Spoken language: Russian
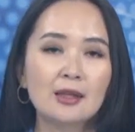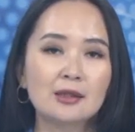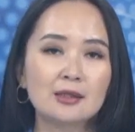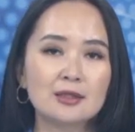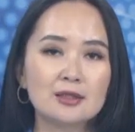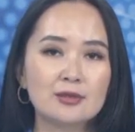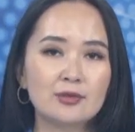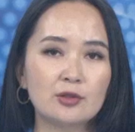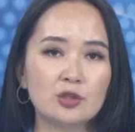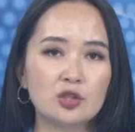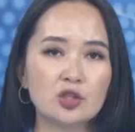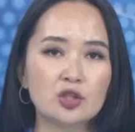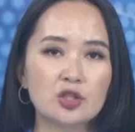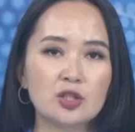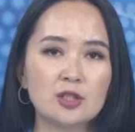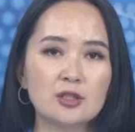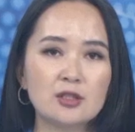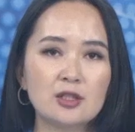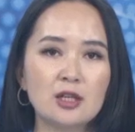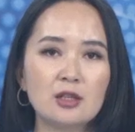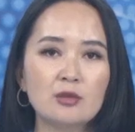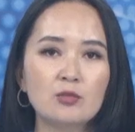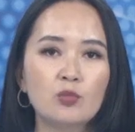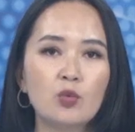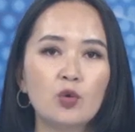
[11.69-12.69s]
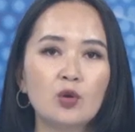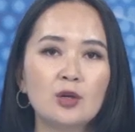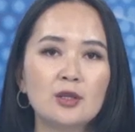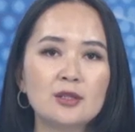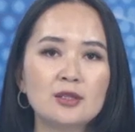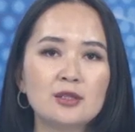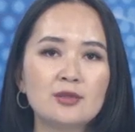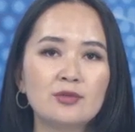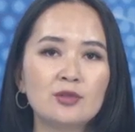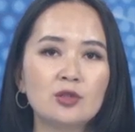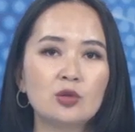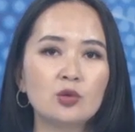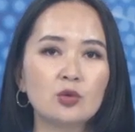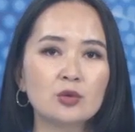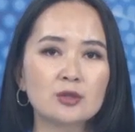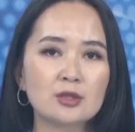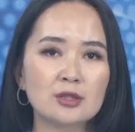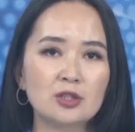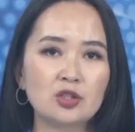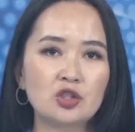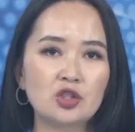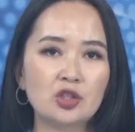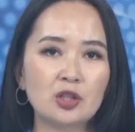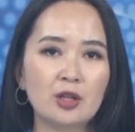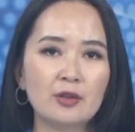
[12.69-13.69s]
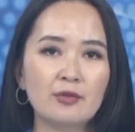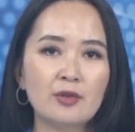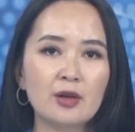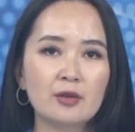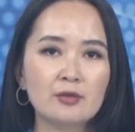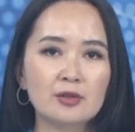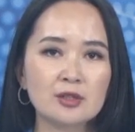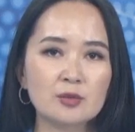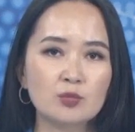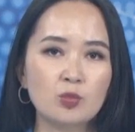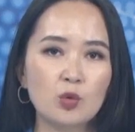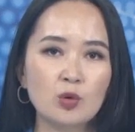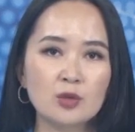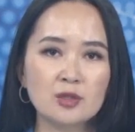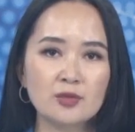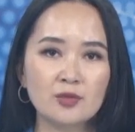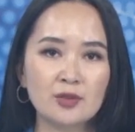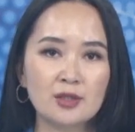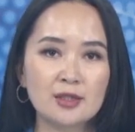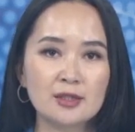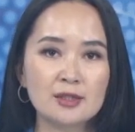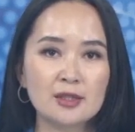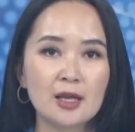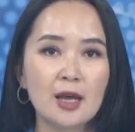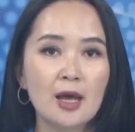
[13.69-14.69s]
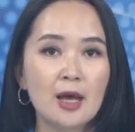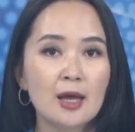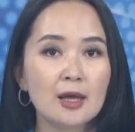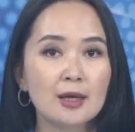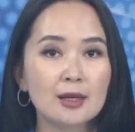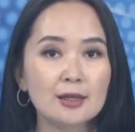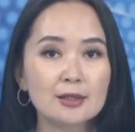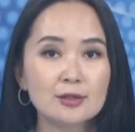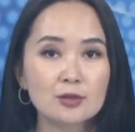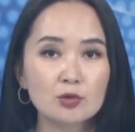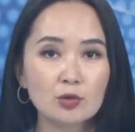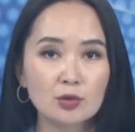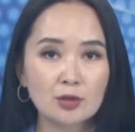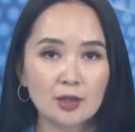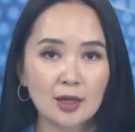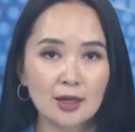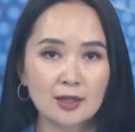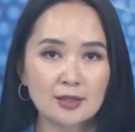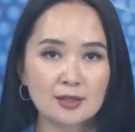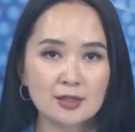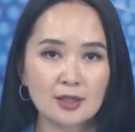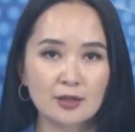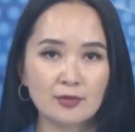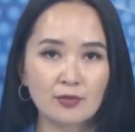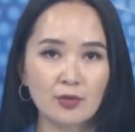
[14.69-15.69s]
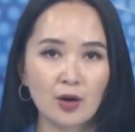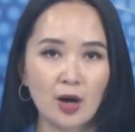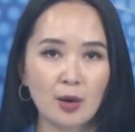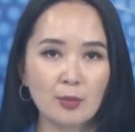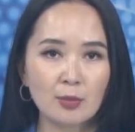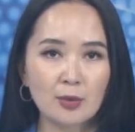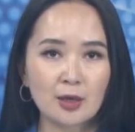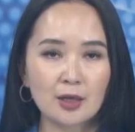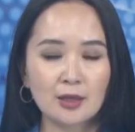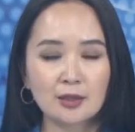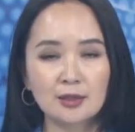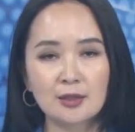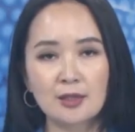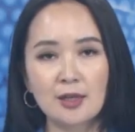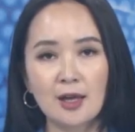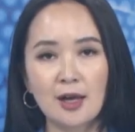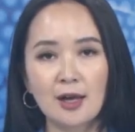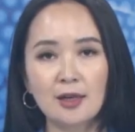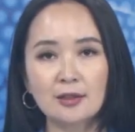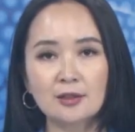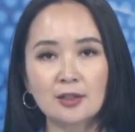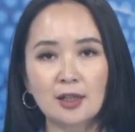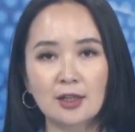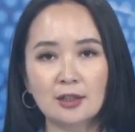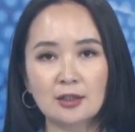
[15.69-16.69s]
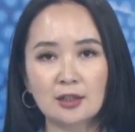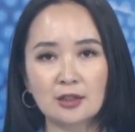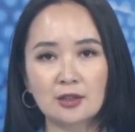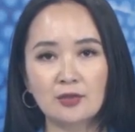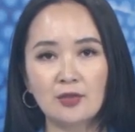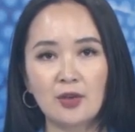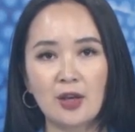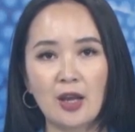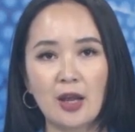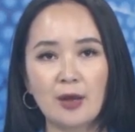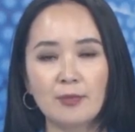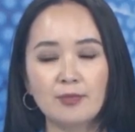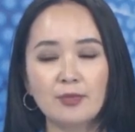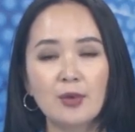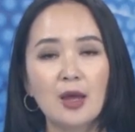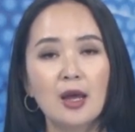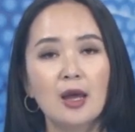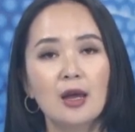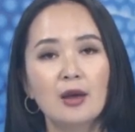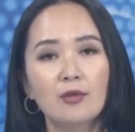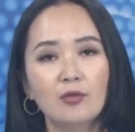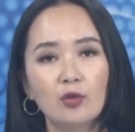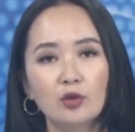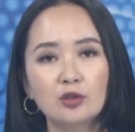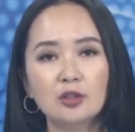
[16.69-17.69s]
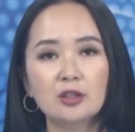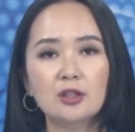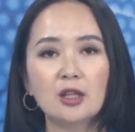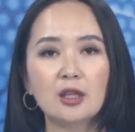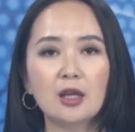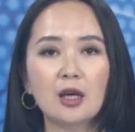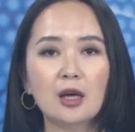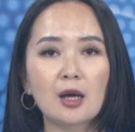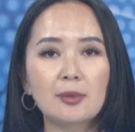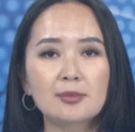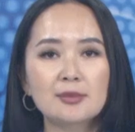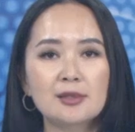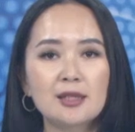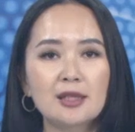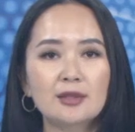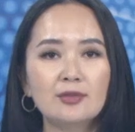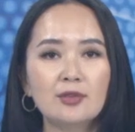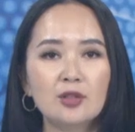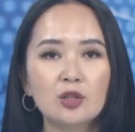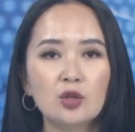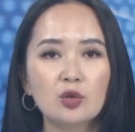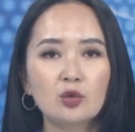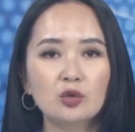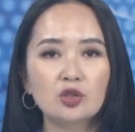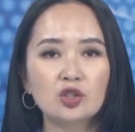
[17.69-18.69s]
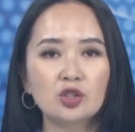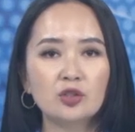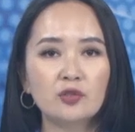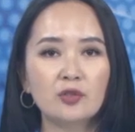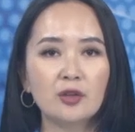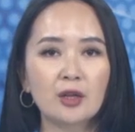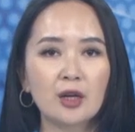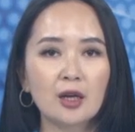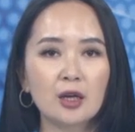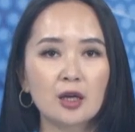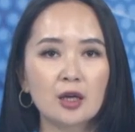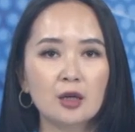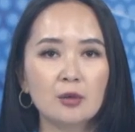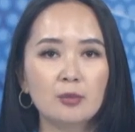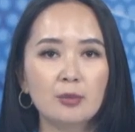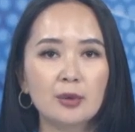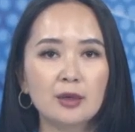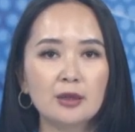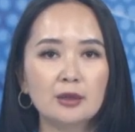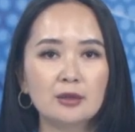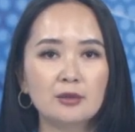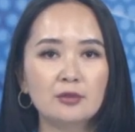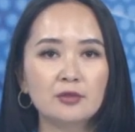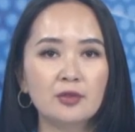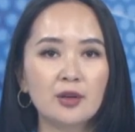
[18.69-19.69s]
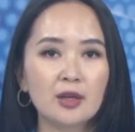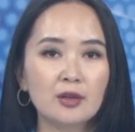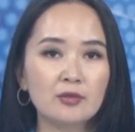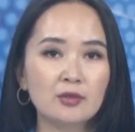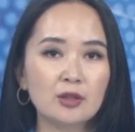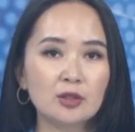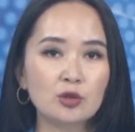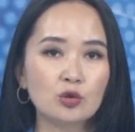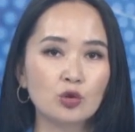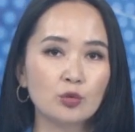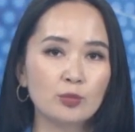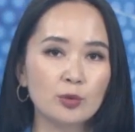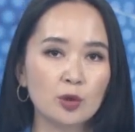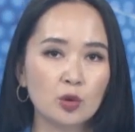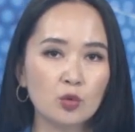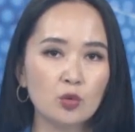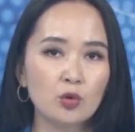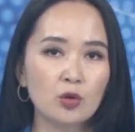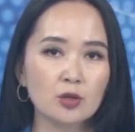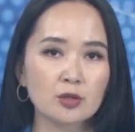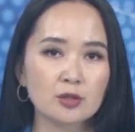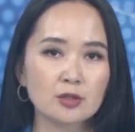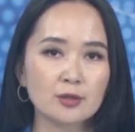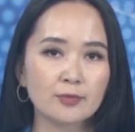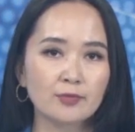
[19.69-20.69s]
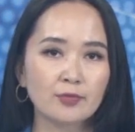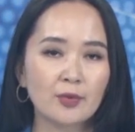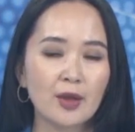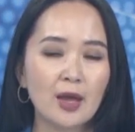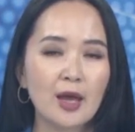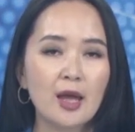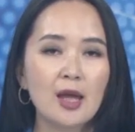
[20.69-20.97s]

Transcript: На сегодняшний день более 90 человек воспользовались консультацией в рамках Дня открытых дверей. В ходе таких обследований у четверых был выявлен туберкулез.